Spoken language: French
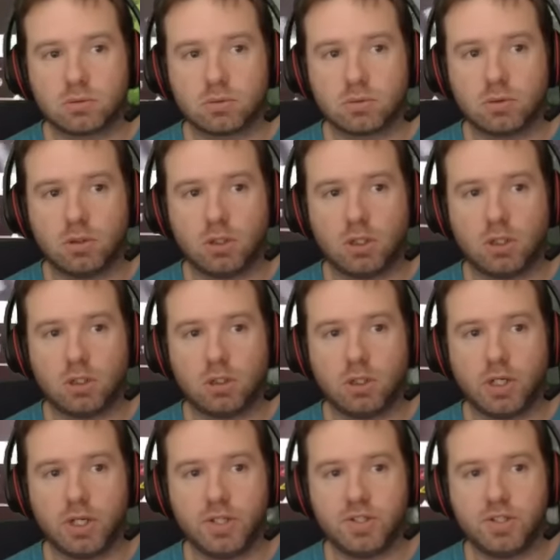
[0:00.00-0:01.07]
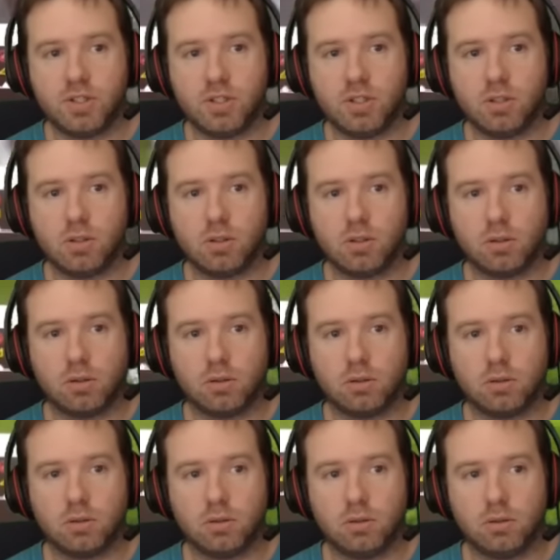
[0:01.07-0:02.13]
Voilà, là ici,
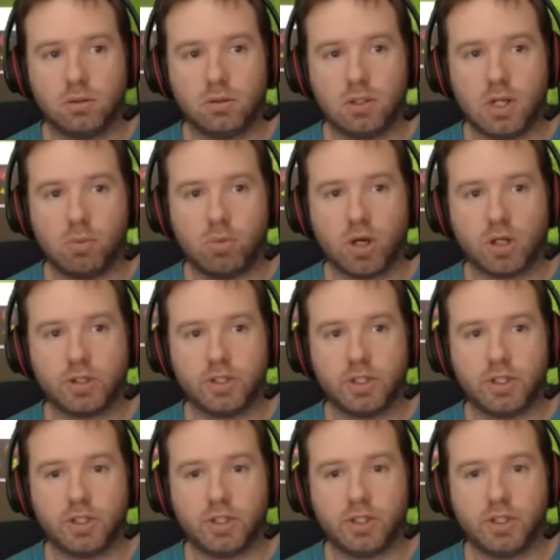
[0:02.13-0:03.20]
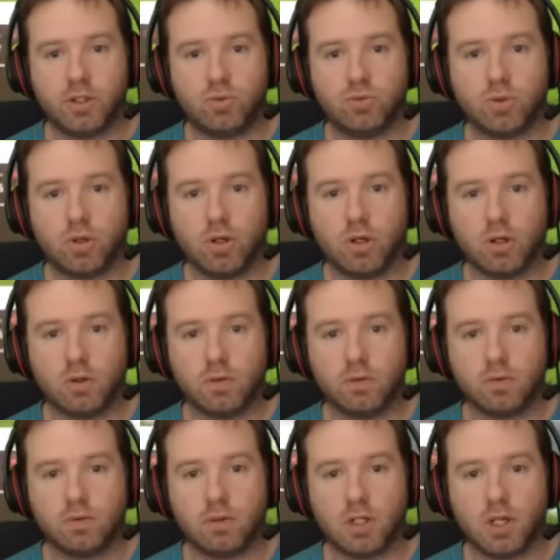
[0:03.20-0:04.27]
la barre des, des coureurs.
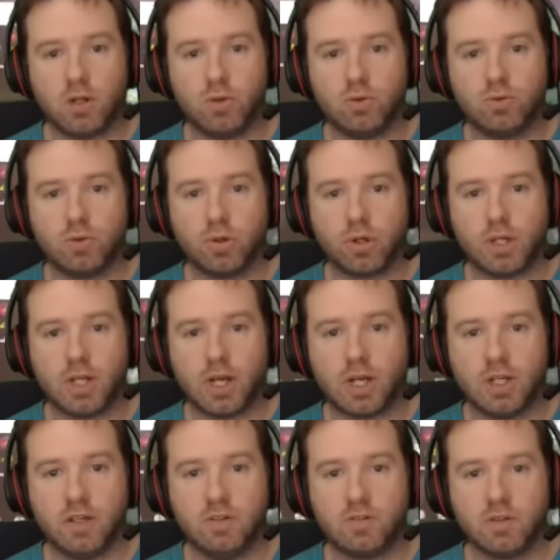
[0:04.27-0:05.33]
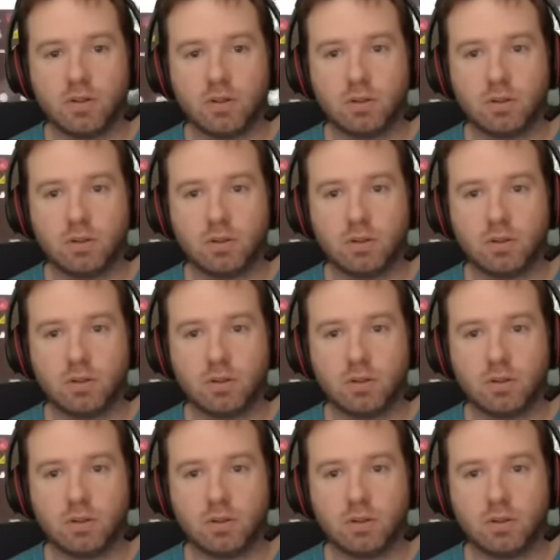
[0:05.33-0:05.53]
Voilà, le coureur il arrive.